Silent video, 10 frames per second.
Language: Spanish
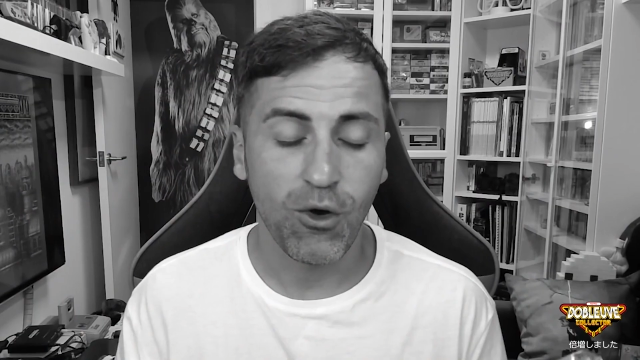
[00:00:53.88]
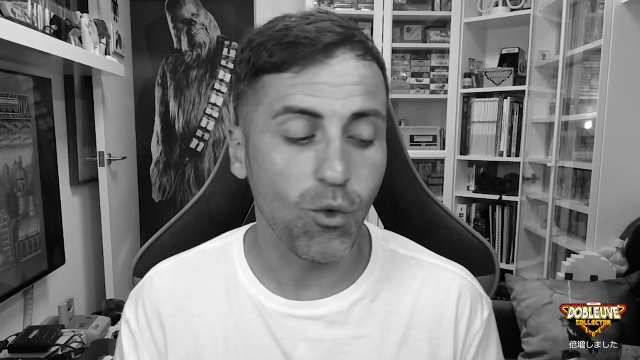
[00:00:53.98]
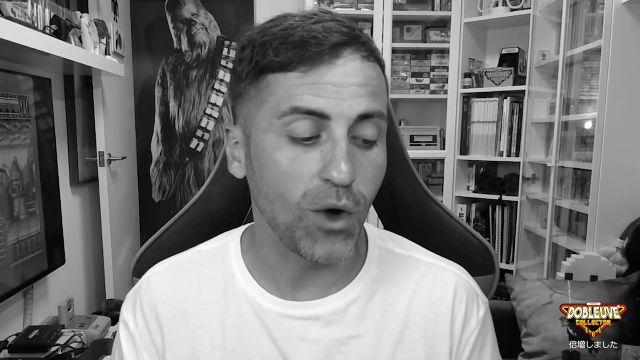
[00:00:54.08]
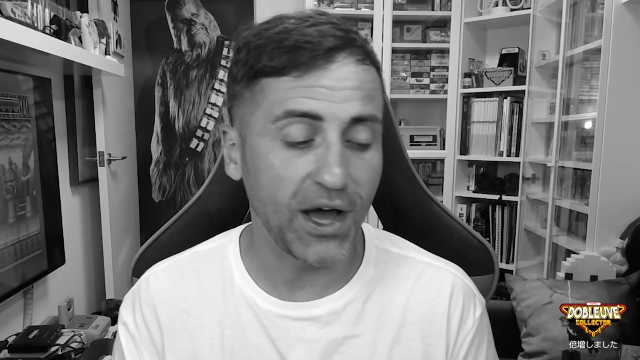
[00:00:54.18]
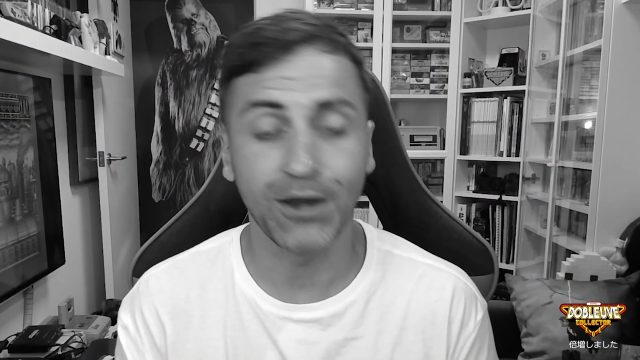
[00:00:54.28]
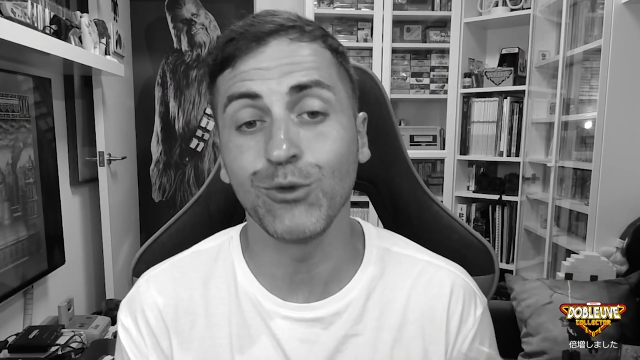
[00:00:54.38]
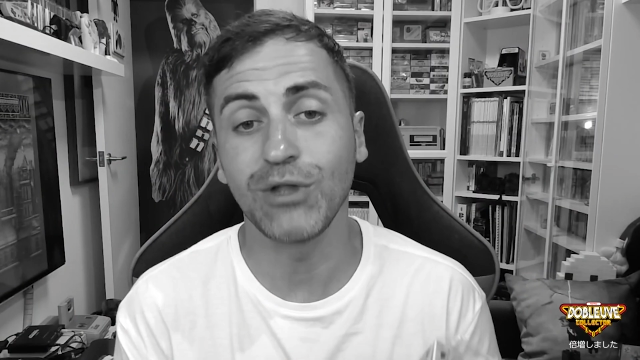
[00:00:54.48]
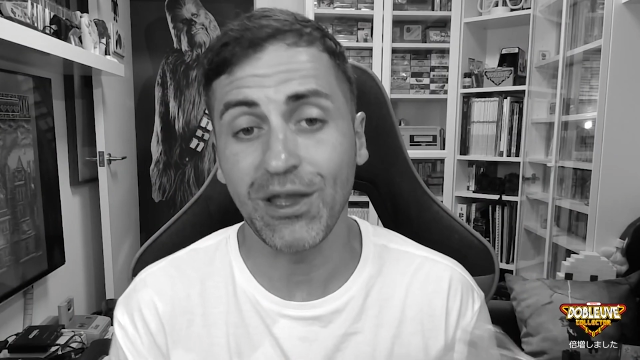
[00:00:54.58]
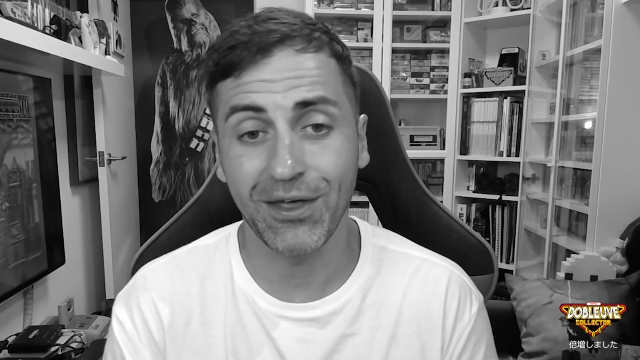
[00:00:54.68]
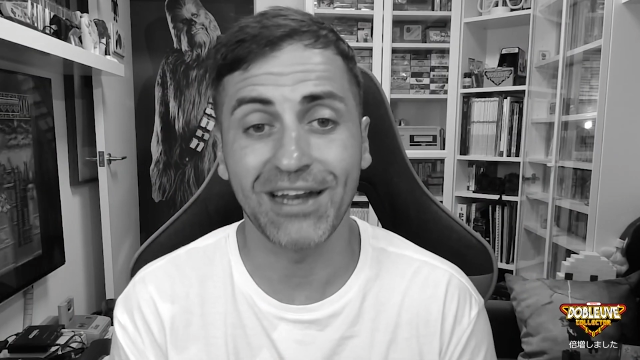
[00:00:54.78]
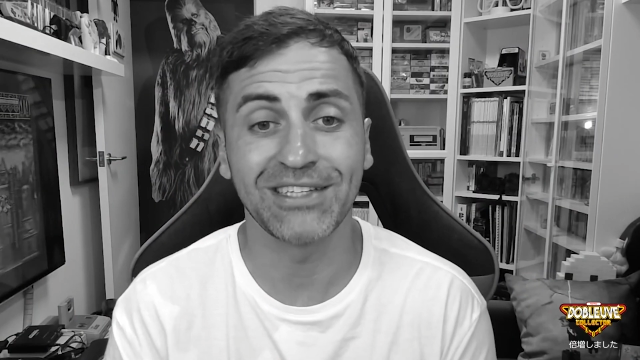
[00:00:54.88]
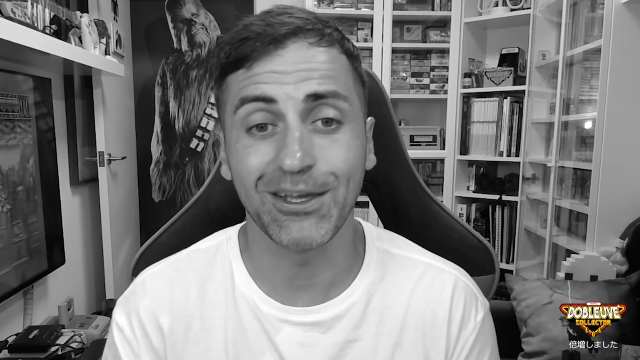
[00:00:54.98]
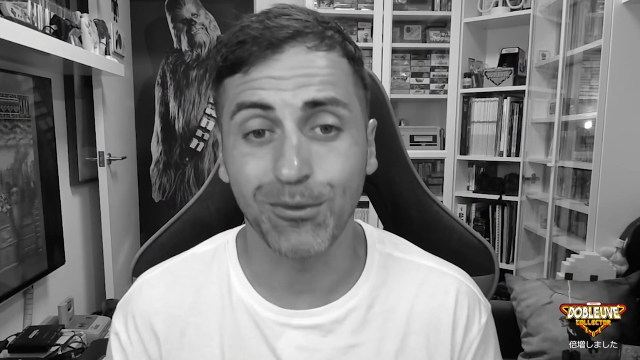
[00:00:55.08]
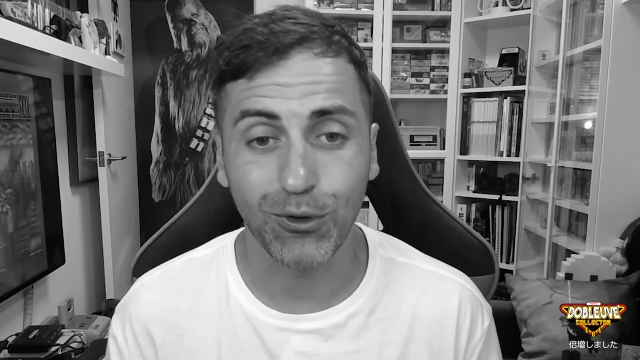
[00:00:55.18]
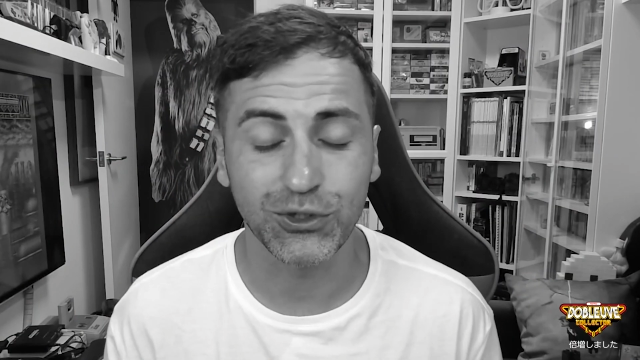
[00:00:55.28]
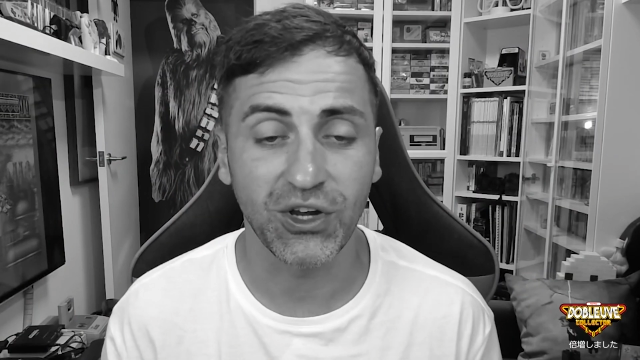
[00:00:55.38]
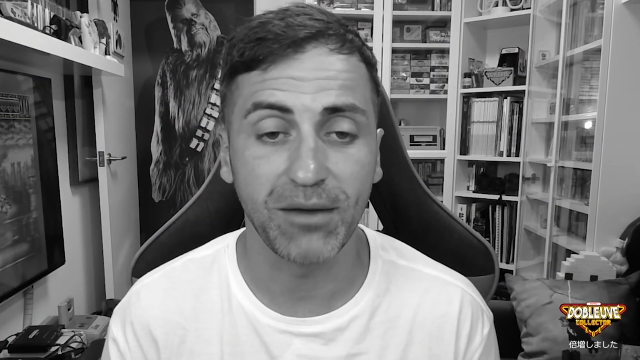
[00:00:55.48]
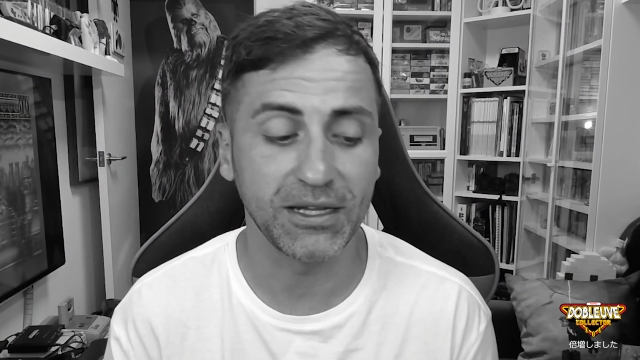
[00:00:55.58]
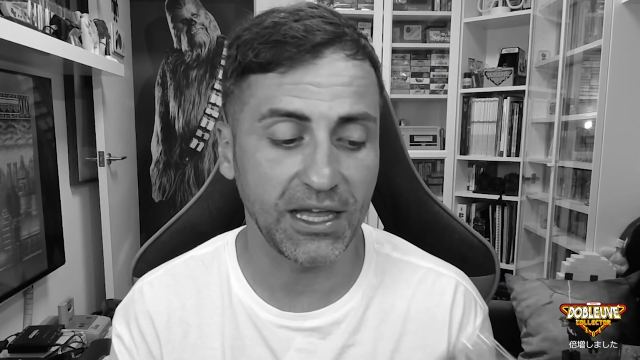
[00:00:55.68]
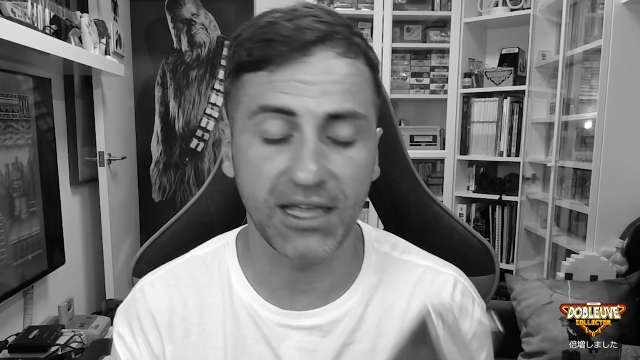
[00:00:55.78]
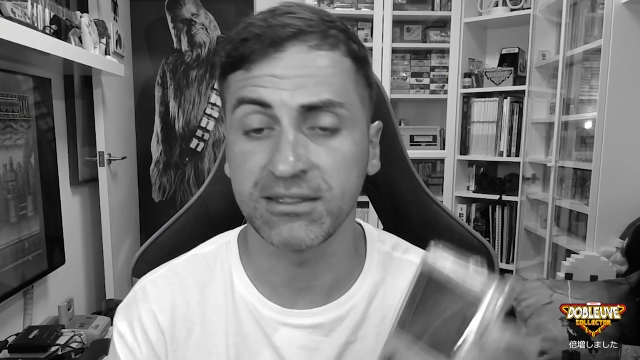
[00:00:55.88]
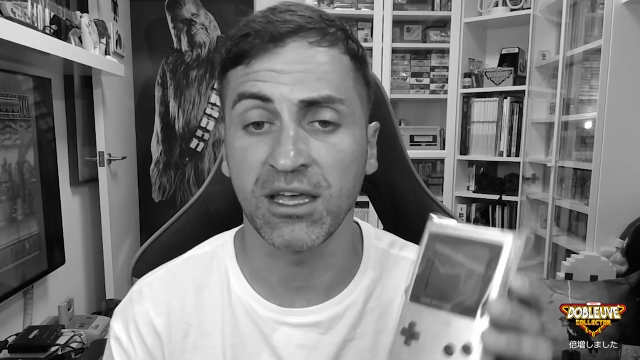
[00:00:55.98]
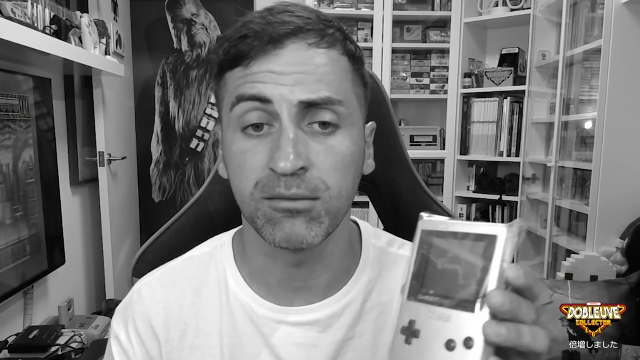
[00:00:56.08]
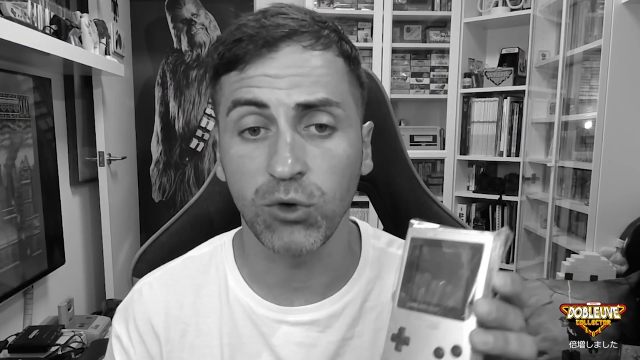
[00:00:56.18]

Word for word: jugar y utilizar así como consola de batalla esta Game Boy